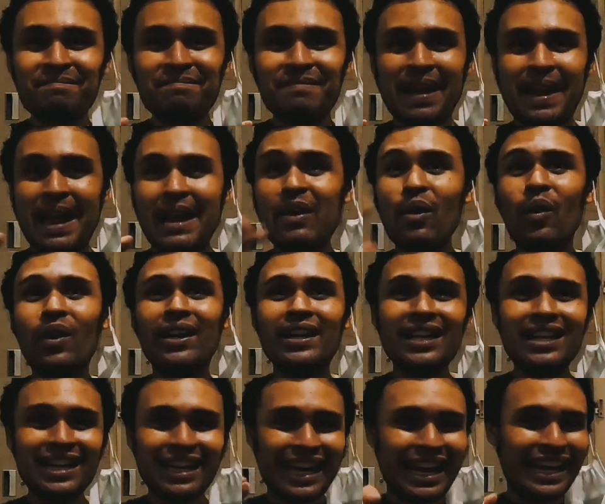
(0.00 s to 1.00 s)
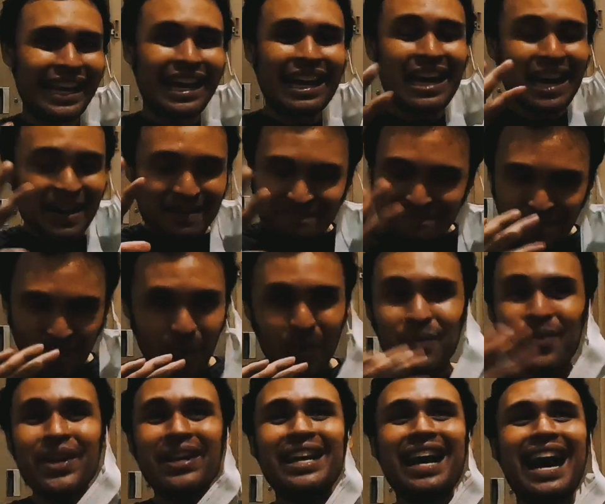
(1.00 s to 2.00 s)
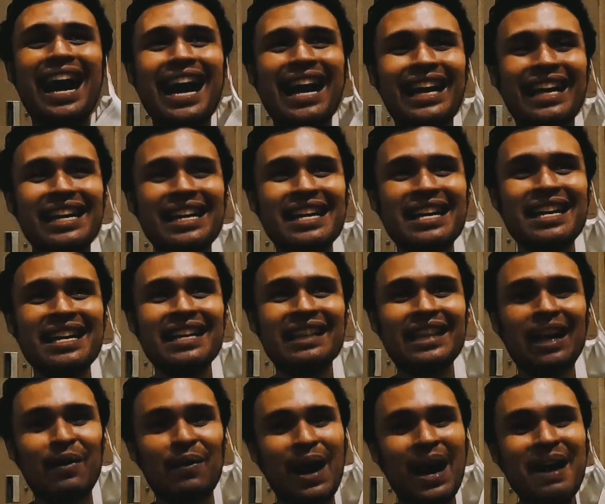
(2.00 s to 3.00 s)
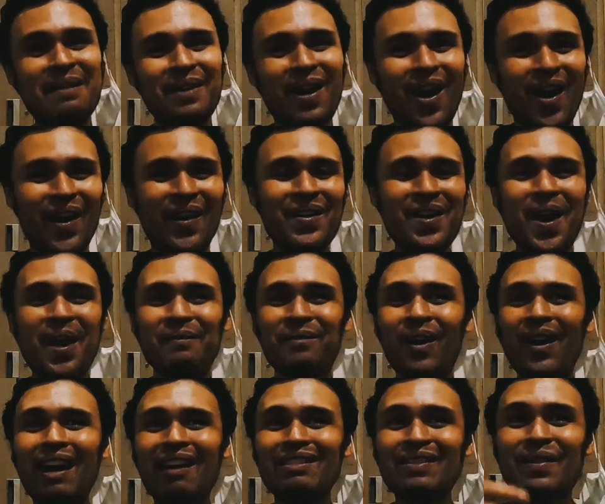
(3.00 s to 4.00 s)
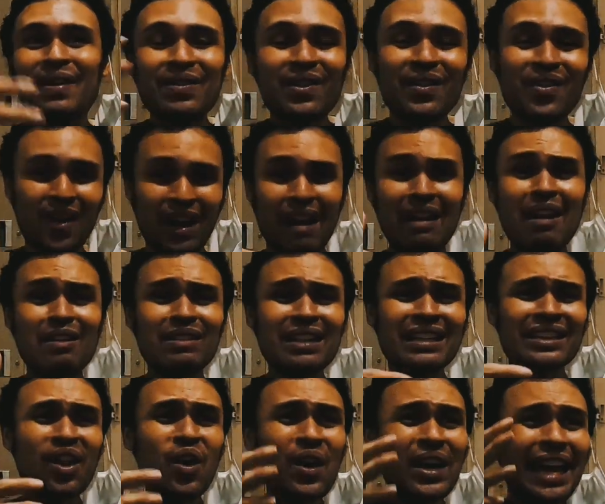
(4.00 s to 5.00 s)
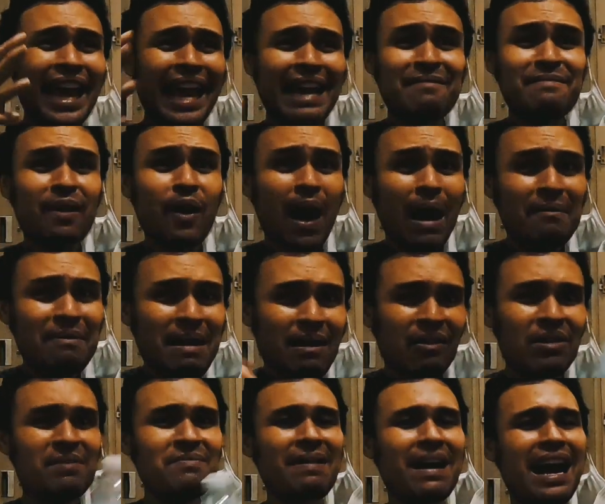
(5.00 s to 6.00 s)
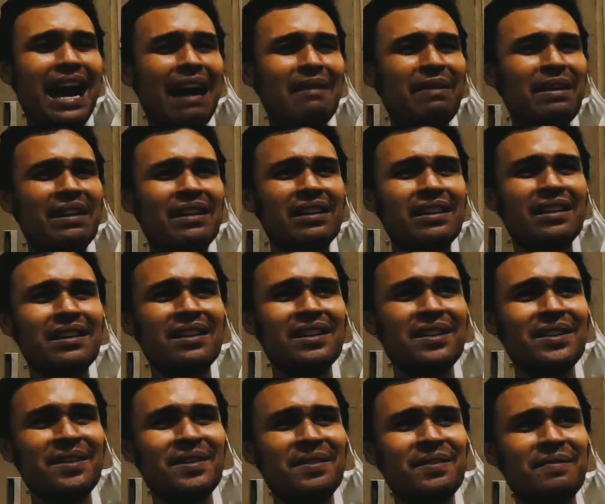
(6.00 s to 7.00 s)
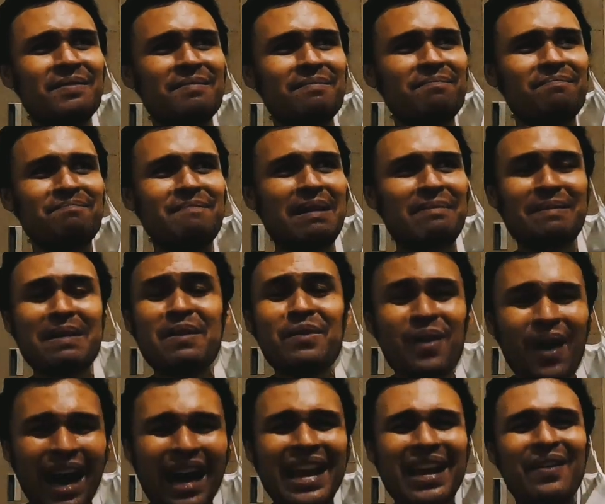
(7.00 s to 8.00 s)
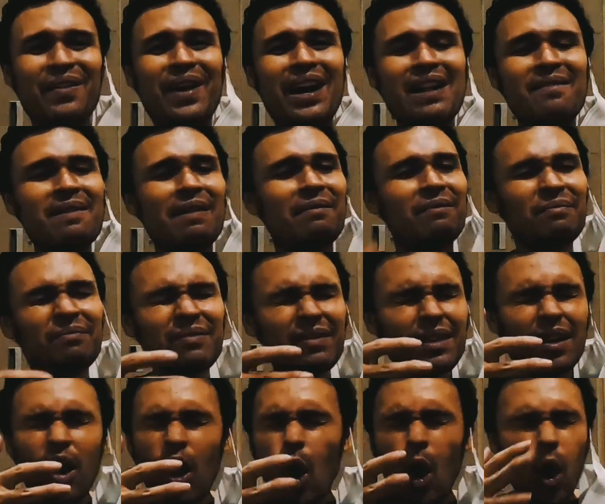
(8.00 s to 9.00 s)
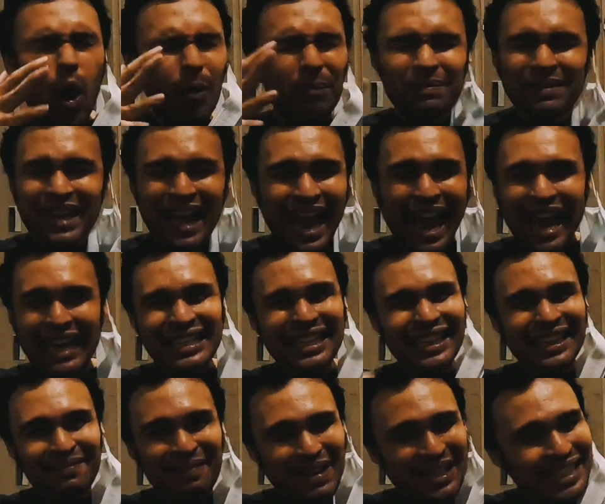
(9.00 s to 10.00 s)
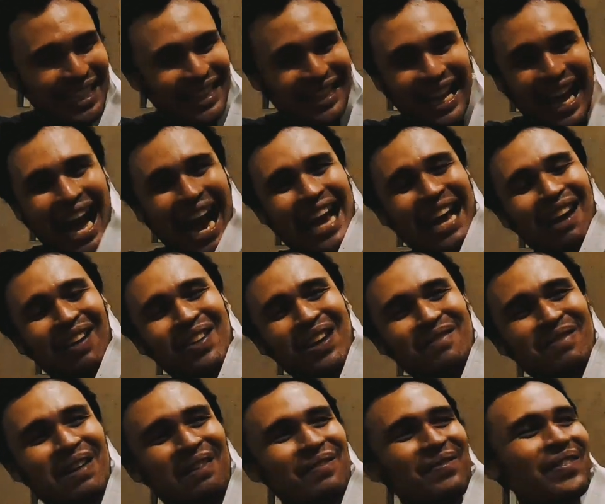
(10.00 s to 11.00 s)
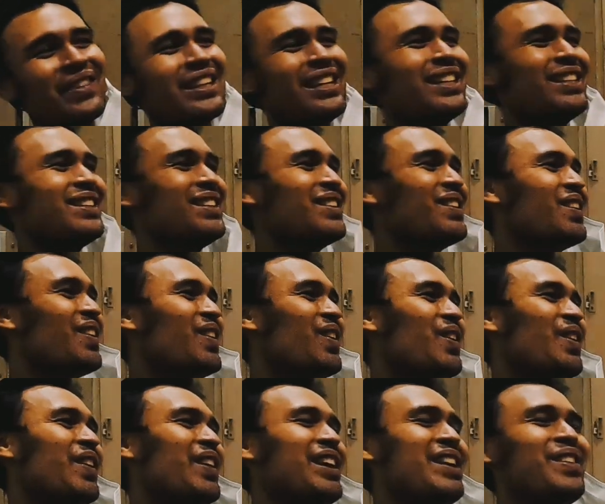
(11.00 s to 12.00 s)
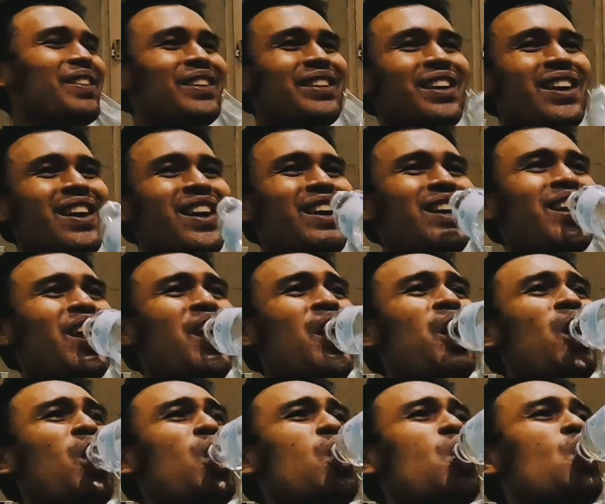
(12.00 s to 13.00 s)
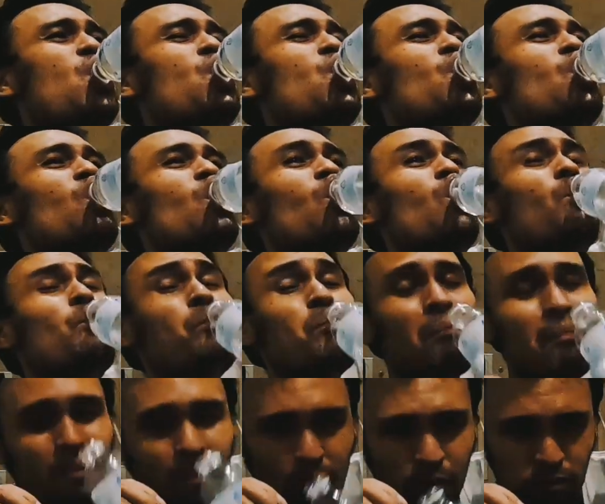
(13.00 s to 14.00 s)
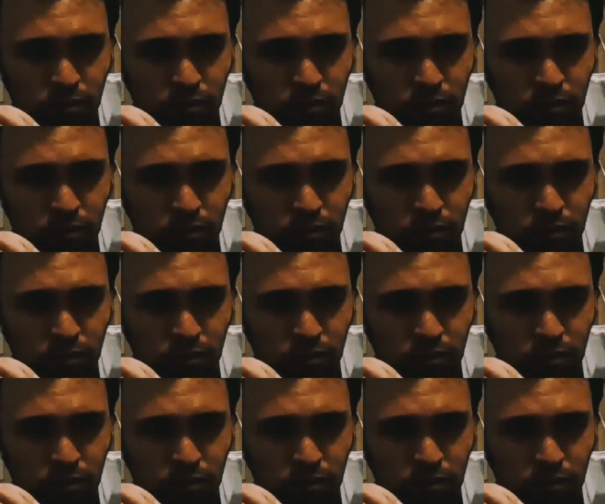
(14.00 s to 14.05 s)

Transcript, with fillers: เพสหกครึ่งอะไรเงี้ยเออผมวิ่งได้แต่ว่าพอพอเราจะวิ่งสนถอนแล้วเราจะต้องเค้นความเร็วขึ้นมามันมันไม่ไหวเว้ยแบบ ขอบแดดจะเป็นจะตายเอาเนี่ยแบบโอ้ยสุดยอดอืม